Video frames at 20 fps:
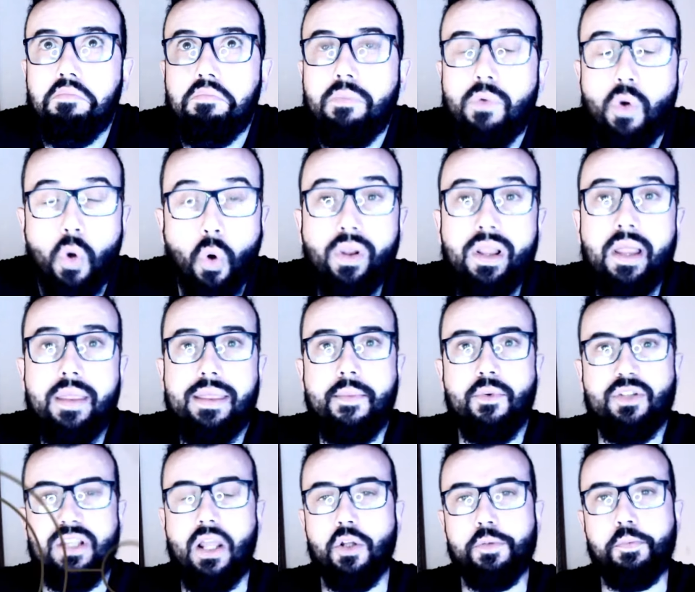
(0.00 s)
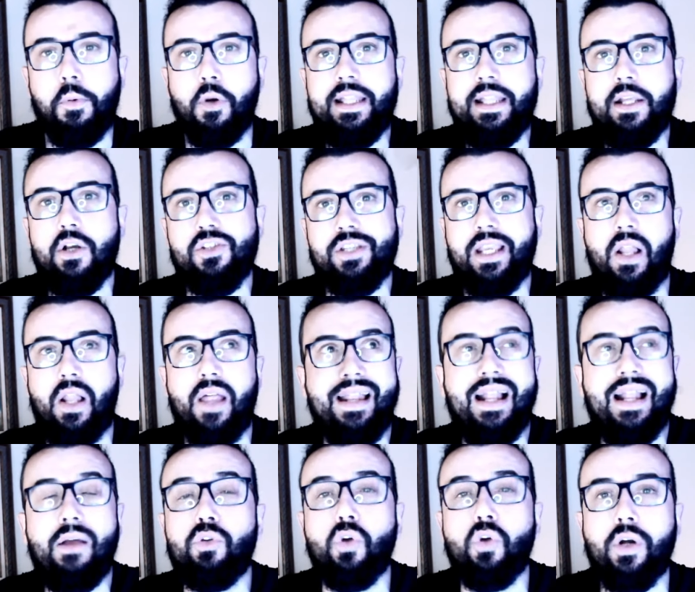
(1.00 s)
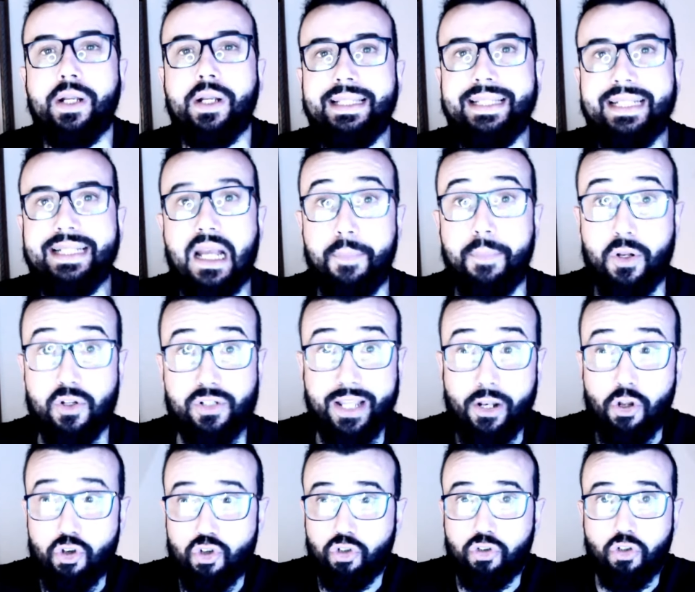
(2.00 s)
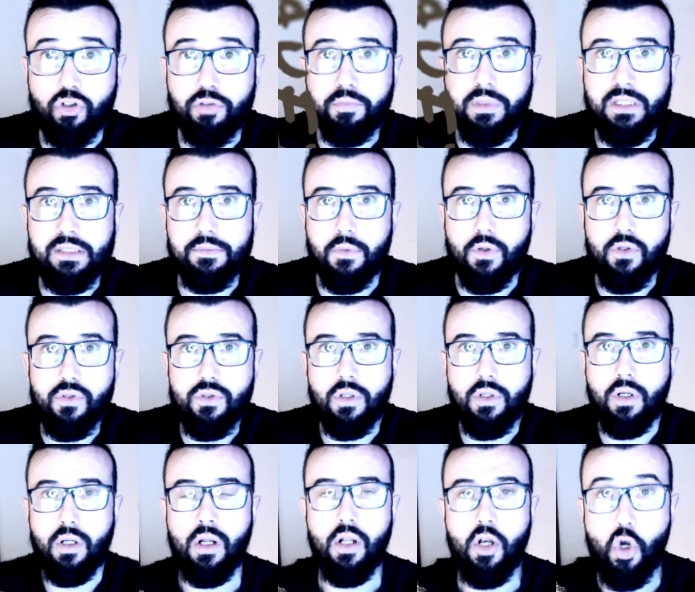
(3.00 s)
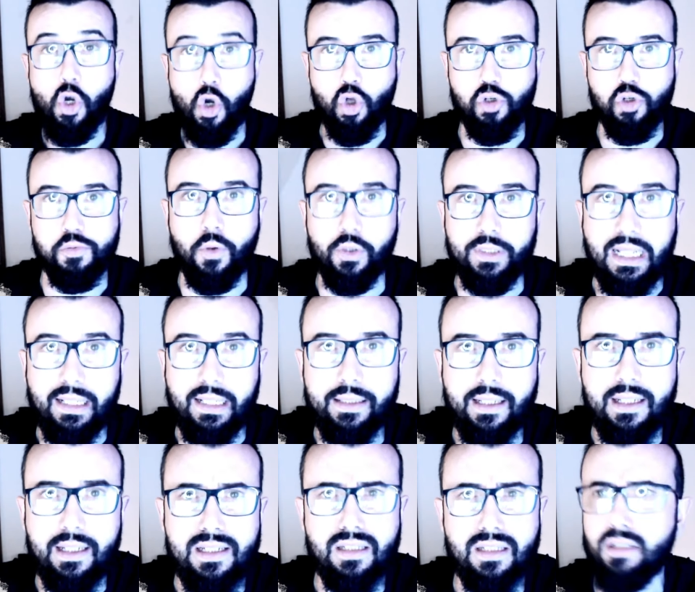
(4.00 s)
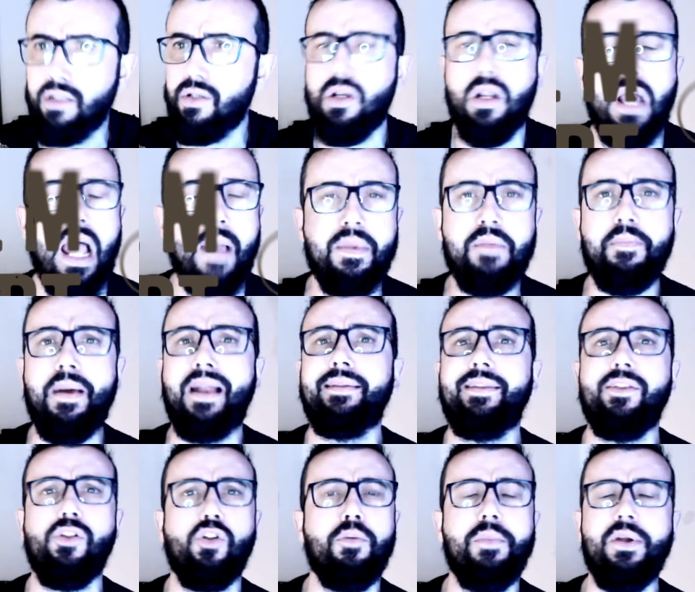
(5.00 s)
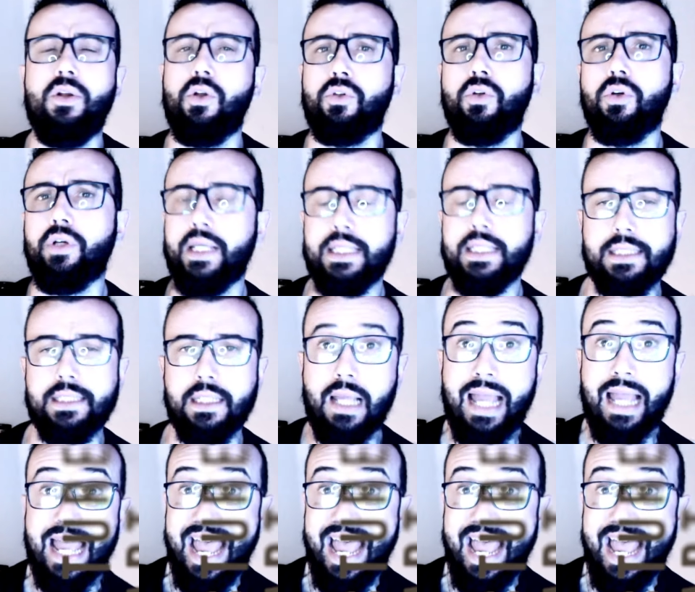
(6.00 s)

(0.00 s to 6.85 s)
Luego decimos a los políticos que no hacen autocrítica, pero es que nosotros mismos, los votantes, a mi partido no me lo toques, ¿eh?